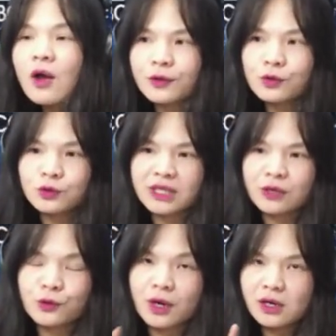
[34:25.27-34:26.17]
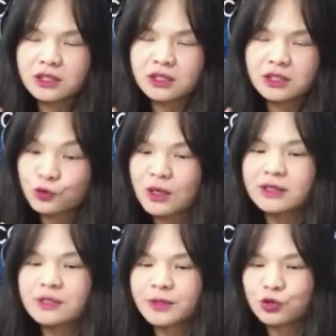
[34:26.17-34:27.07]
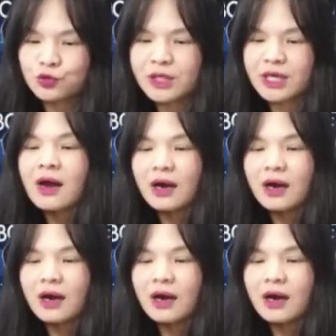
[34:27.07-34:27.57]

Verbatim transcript: 温度低于二十度就要特别注意，